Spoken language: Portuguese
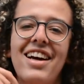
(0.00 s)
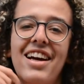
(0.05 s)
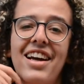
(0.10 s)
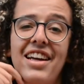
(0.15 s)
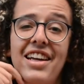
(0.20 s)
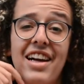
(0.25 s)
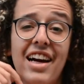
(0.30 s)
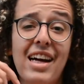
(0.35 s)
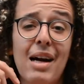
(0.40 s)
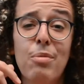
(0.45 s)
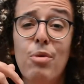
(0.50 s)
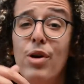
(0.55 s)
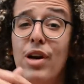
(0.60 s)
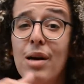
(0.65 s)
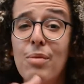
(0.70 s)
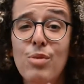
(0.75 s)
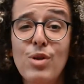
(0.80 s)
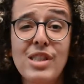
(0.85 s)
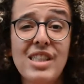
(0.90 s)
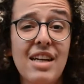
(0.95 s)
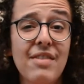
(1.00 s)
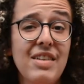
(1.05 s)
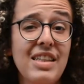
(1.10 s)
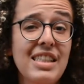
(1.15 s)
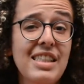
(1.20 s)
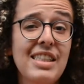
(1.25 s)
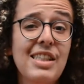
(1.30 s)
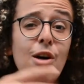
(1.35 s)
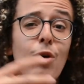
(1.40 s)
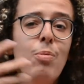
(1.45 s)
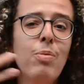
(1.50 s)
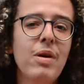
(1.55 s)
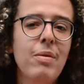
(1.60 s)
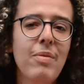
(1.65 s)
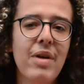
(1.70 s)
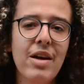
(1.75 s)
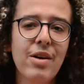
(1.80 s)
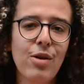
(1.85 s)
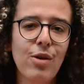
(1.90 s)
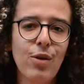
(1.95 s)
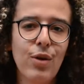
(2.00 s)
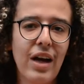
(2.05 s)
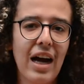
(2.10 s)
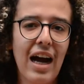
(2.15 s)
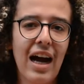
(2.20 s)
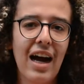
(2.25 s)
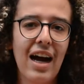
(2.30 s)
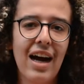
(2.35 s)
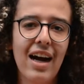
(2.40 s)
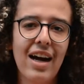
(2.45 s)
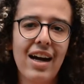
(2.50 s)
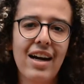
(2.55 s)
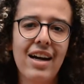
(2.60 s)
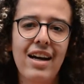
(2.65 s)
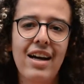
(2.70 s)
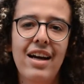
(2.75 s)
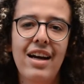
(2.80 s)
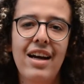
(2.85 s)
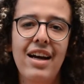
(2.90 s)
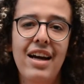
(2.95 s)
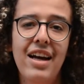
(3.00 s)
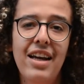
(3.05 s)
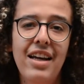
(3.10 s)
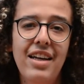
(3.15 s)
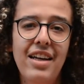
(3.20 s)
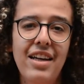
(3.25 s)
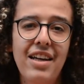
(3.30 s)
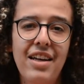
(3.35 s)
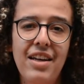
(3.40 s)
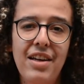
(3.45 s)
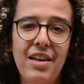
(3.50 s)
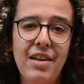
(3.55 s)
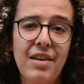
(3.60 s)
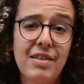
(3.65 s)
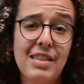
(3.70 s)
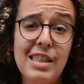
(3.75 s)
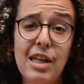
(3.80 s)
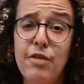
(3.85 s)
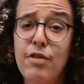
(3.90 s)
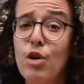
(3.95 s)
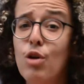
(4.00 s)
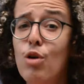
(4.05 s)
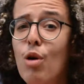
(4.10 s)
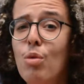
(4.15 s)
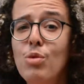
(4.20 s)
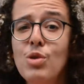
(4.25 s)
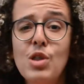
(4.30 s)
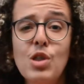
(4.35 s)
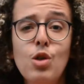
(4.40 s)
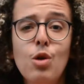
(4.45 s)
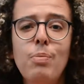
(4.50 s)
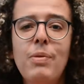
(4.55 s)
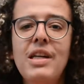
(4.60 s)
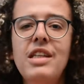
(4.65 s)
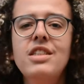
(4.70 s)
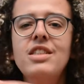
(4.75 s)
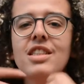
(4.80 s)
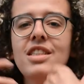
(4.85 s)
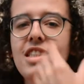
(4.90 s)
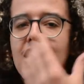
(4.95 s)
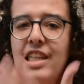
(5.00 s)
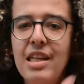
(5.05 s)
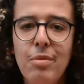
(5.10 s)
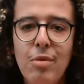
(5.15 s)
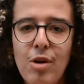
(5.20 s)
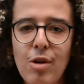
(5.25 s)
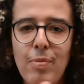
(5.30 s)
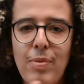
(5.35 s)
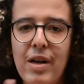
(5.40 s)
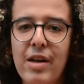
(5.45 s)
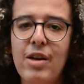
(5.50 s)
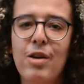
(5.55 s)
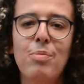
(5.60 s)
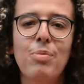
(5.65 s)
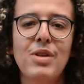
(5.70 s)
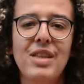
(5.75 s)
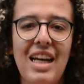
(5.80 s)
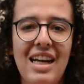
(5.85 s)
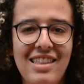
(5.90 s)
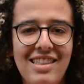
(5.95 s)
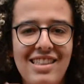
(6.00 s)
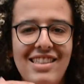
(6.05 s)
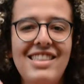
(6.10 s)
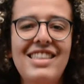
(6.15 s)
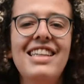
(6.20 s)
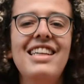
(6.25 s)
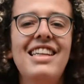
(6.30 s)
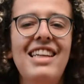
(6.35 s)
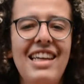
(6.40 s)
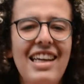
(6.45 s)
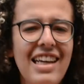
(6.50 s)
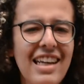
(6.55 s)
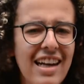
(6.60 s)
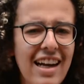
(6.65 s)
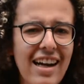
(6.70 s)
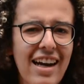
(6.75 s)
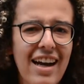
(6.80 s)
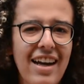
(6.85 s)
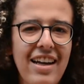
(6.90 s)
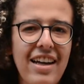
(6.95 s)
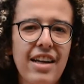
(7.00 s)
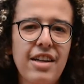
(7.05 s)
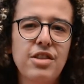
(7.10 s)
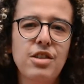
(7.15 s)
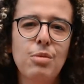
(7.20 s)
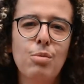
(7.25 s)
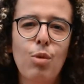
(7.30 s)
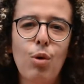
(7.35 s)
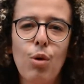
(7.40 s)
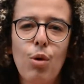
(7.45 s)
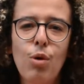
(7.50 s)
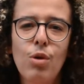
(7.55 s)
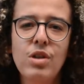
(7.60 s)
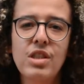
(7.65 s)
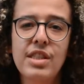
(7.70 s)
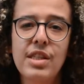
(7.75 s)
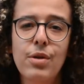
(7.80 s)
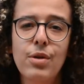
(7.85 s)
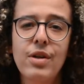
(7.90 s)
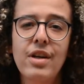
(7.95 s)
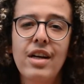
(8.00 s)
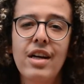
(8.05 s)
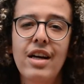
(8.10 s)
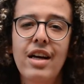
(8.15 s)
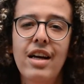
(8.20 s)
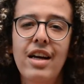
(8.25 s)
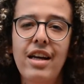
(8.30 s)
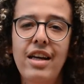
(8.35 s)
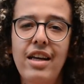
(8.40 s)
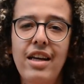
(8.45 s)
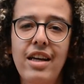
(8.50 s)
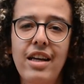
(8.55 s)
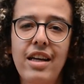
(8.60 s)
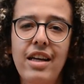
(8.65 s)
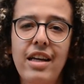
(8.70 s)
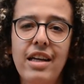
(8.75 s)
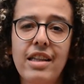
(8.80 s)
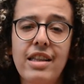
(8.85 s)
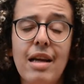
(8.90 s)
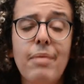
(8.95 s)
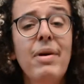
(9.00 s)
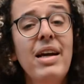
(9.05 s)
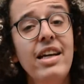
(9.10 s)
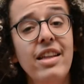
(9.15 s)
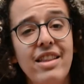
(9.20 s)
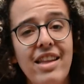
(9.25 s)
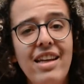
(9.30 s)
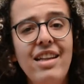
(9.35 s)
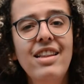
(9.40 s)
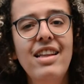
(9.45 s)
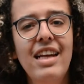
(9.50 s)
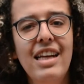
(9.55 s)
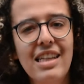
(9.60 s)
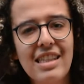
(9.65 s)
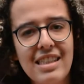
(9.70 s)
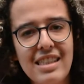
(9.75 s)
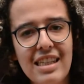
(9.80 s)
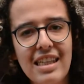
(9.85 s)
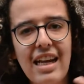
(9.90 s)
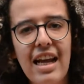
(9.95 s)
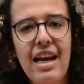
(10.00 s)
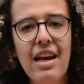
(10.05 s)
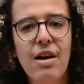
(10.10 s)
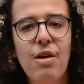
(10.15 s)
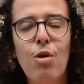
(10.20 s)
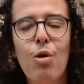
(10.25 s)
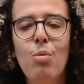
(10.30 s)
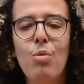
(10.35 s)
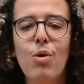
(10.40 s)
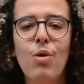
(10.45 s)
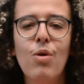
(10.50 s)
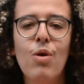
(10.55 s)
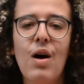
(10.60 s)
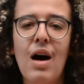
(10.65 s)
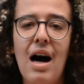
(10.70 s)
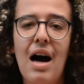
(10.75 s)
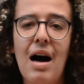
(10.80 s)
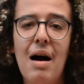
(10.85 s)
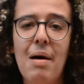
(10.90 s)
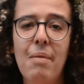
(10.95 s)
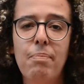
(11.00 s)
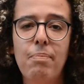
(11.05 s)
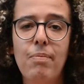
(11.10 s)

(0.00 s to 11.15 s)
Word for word: E acabou que a música venceu o primeiro lugar e serviu como um super estímulo para que eu pudesse seguir na carreira de músico. E também entender-se, né, como a,